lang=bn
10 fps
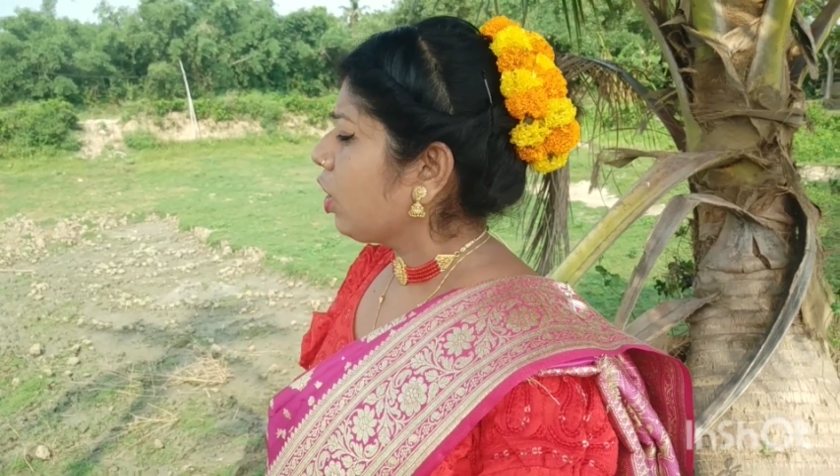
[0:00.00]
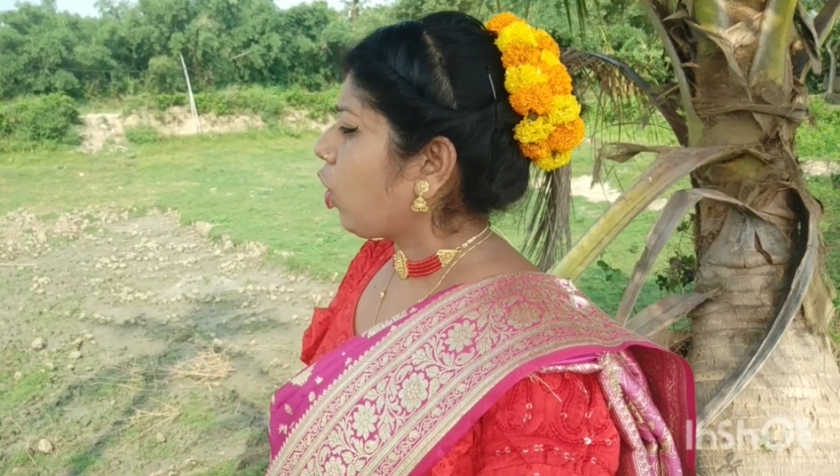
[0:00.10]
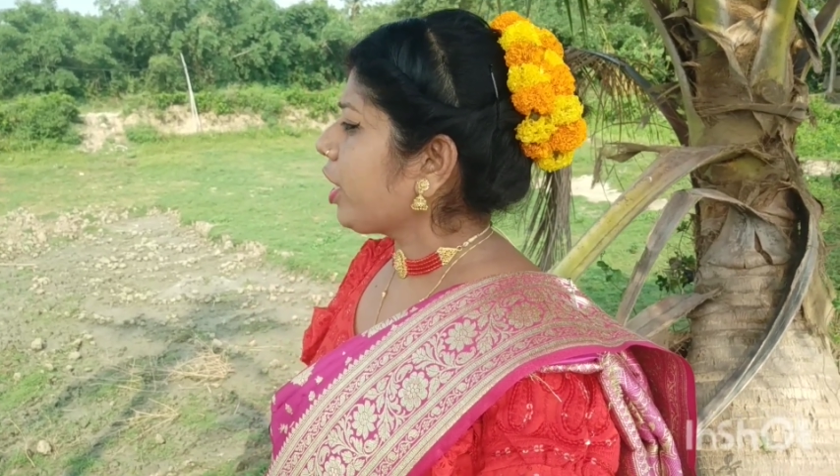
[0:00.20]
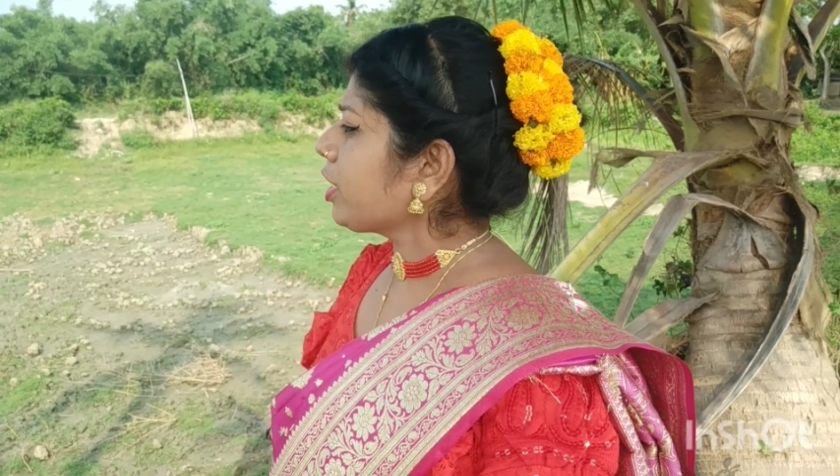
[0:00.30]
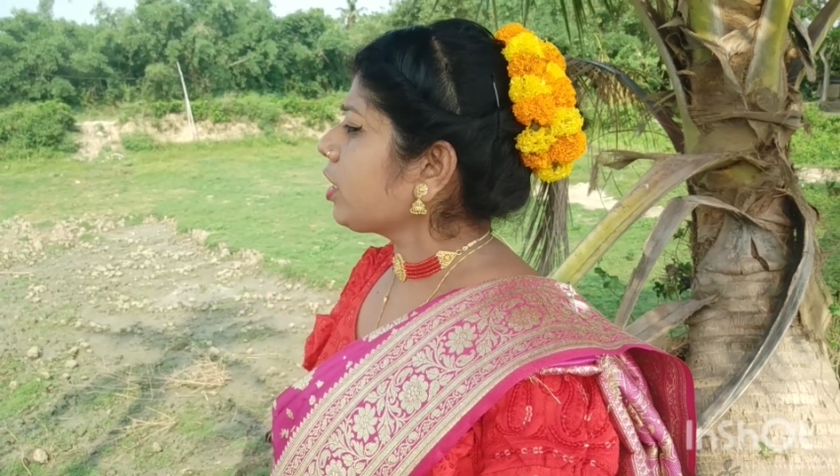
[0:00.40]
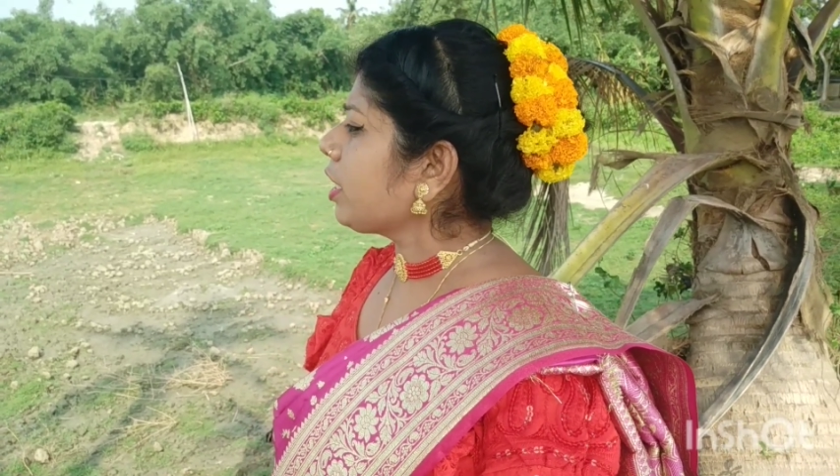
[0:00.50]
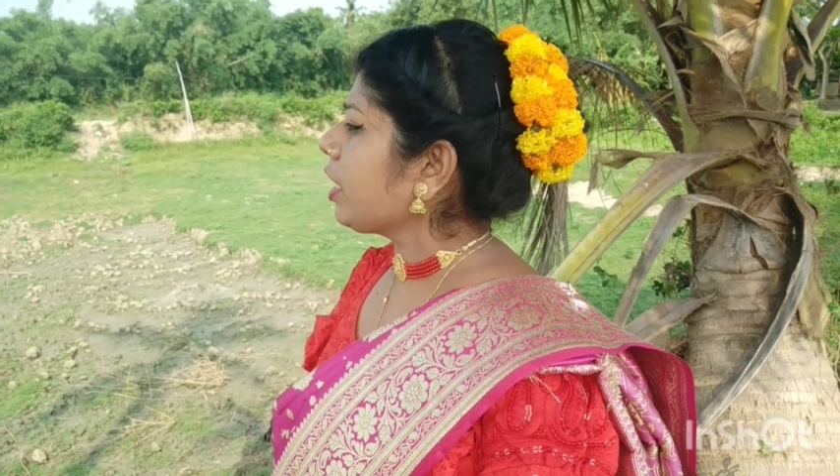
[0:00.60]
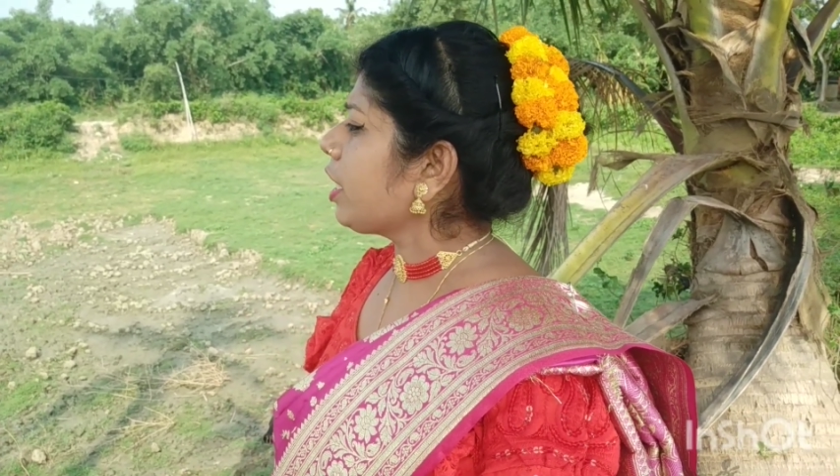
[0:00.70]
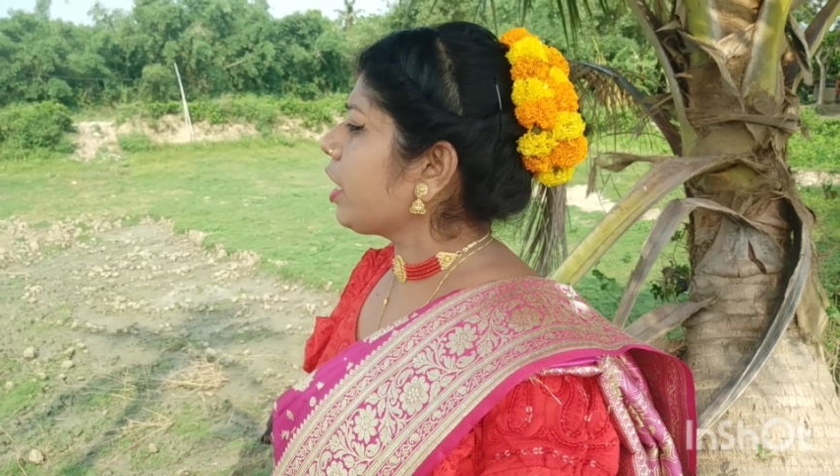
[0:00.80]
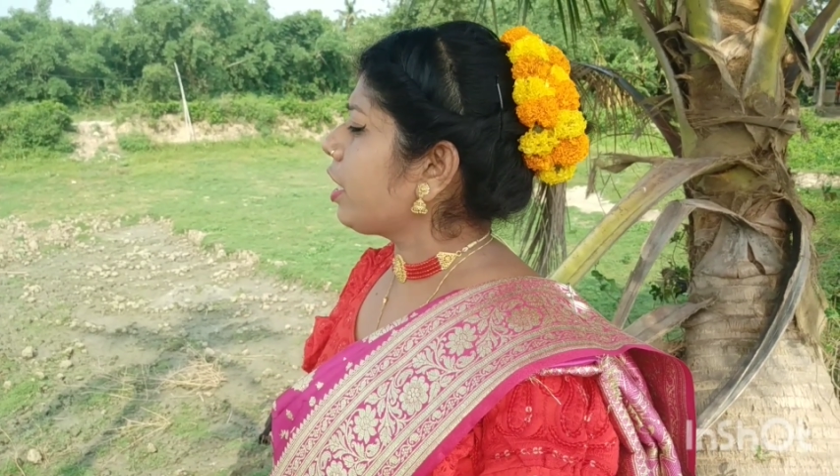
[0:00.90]
অরিত্রী
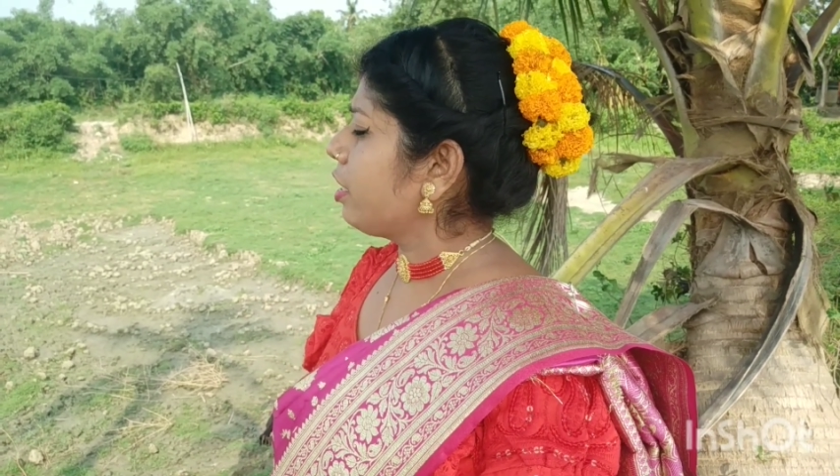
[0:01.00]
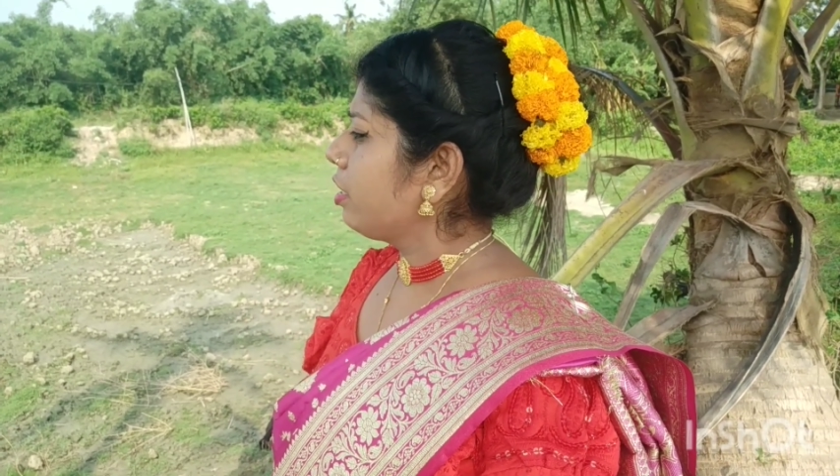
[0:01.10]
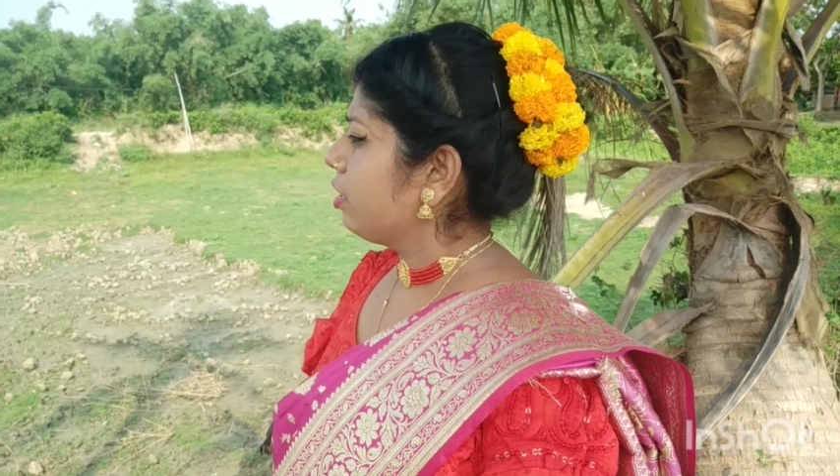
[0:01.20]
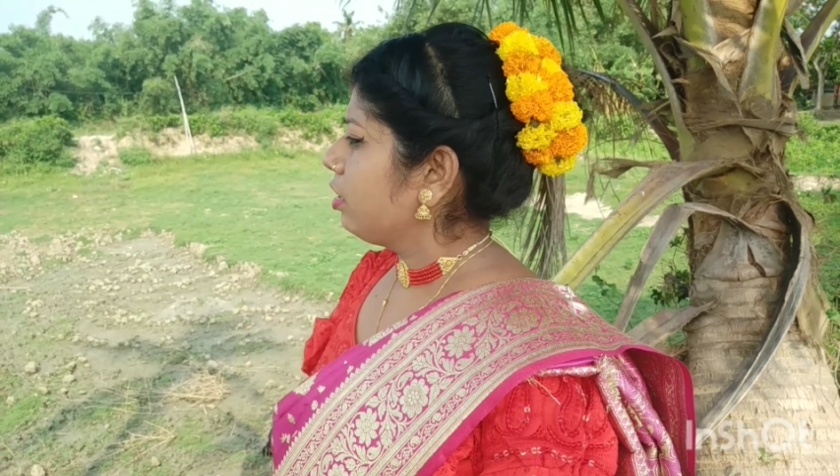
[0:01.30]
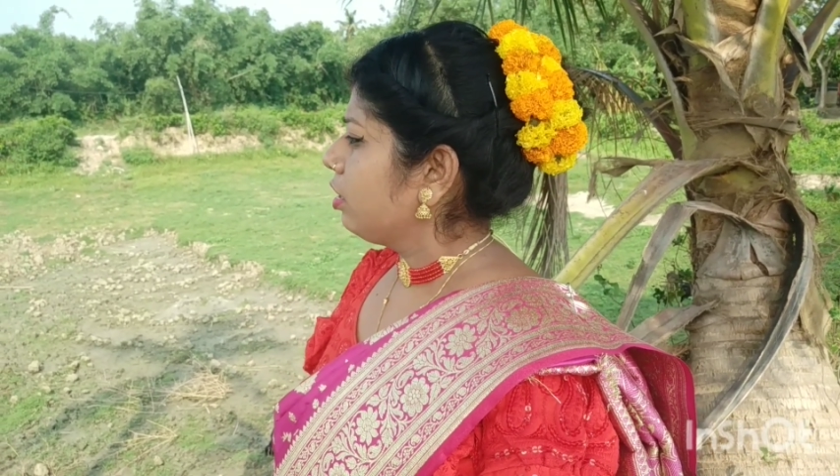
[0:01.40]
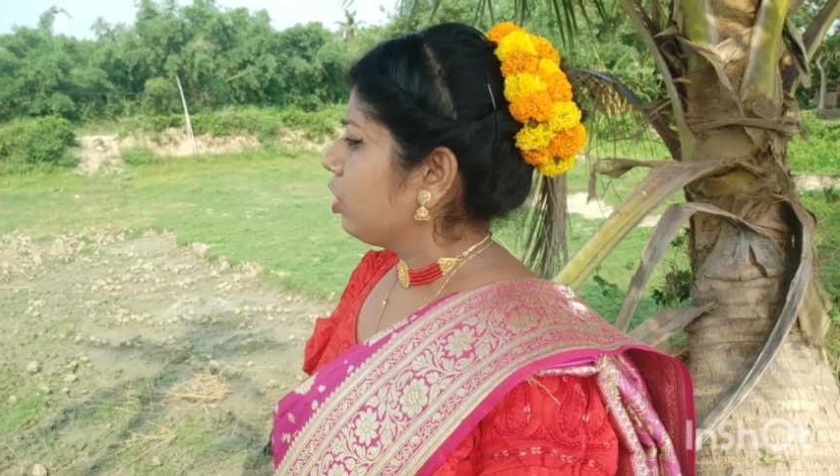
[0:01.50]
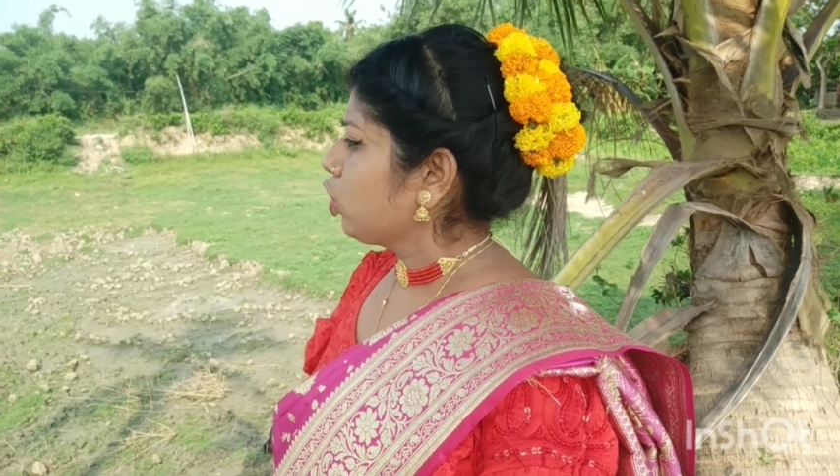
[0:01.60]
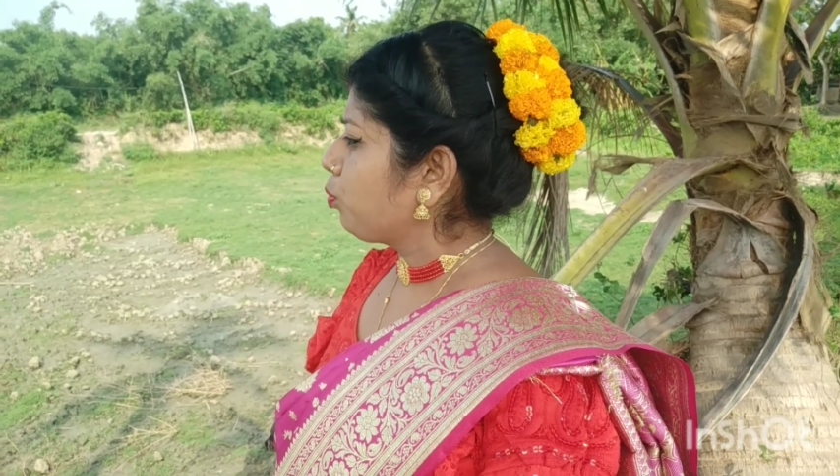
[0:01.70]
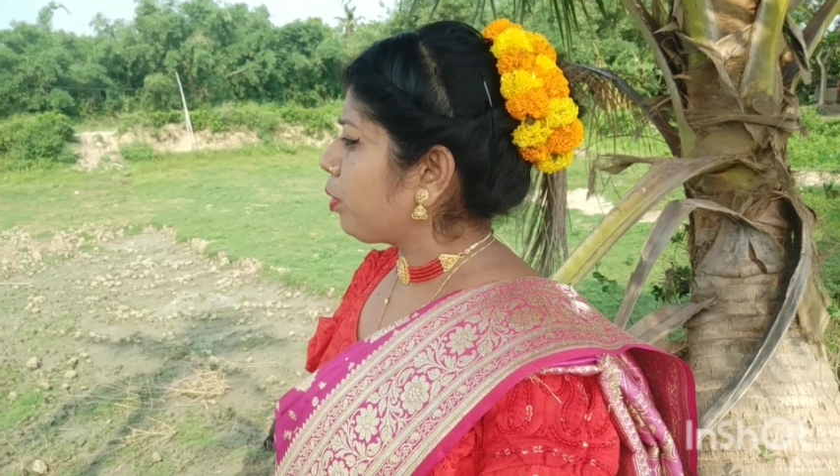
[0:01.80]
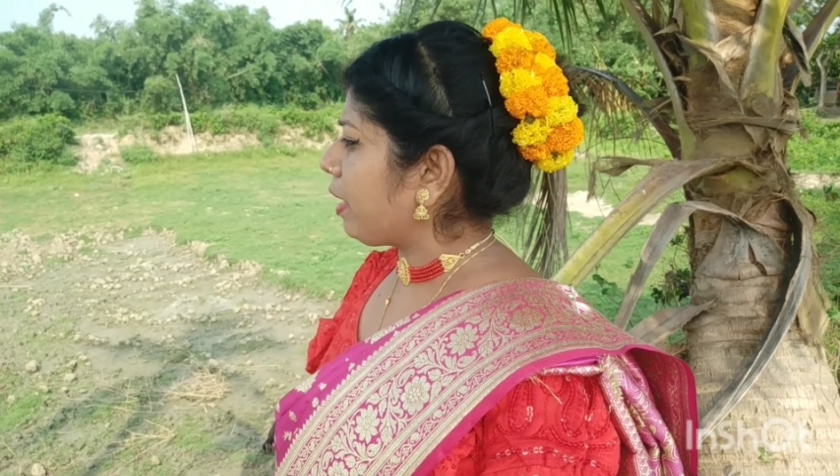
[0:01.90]

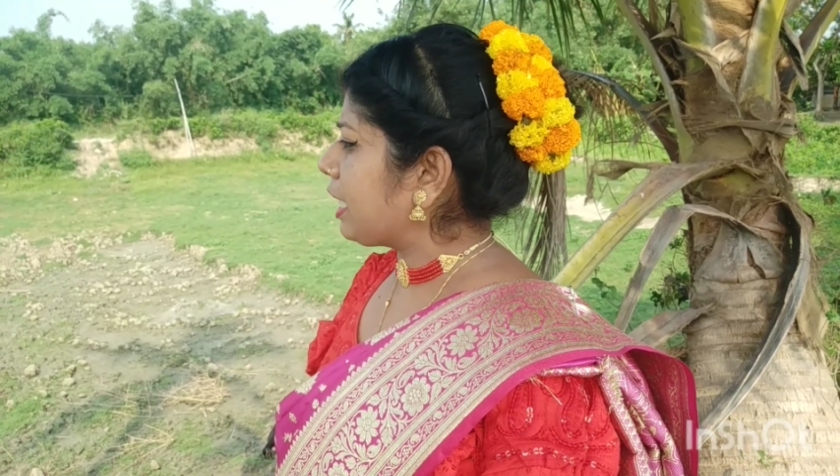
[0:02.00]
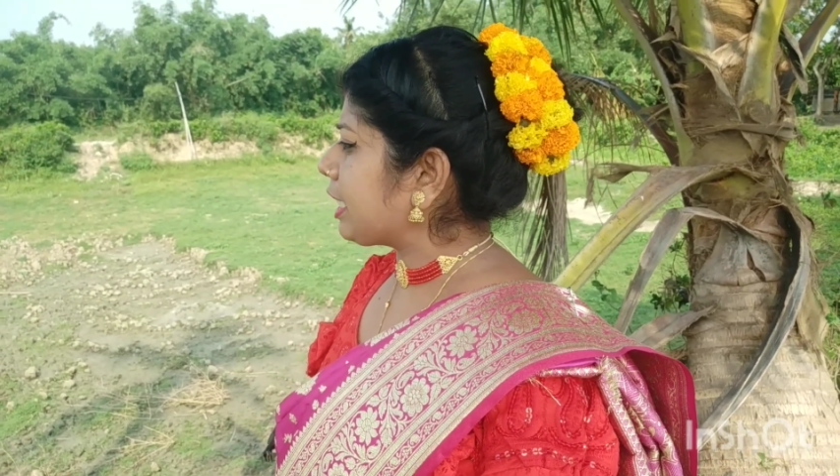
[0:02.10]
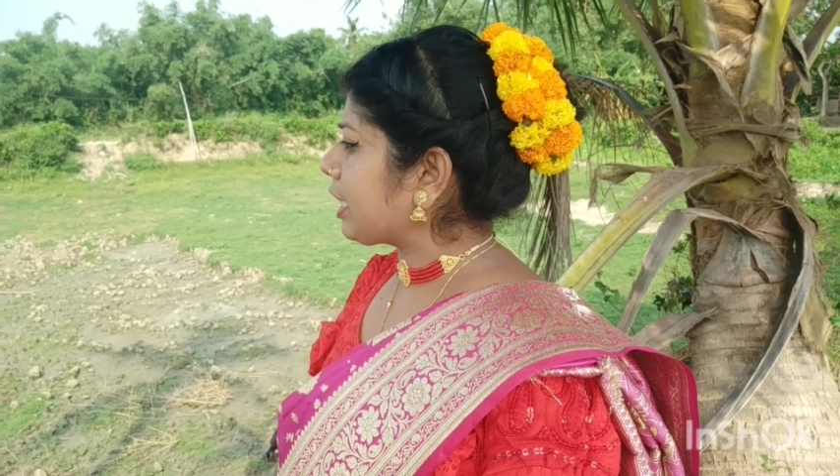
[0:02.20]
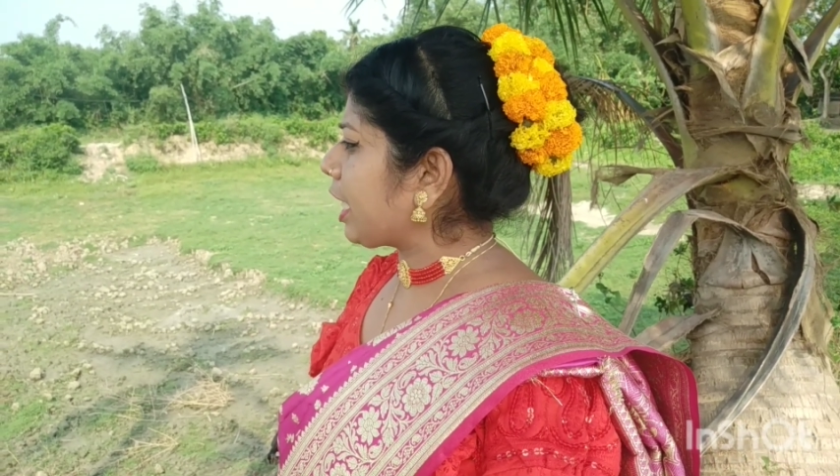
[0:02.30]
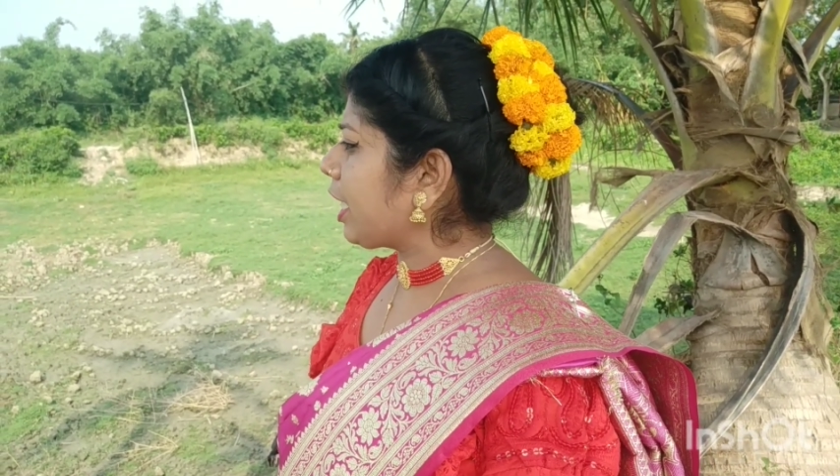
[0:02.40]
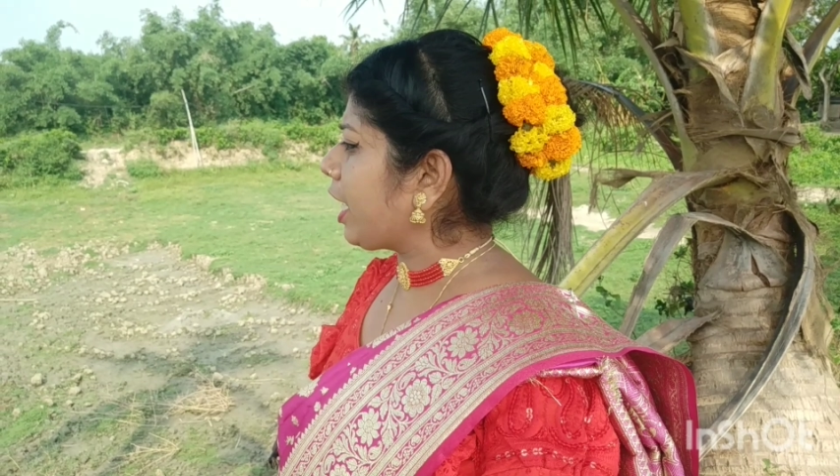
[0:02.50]
দুপুরবেলায় যেতে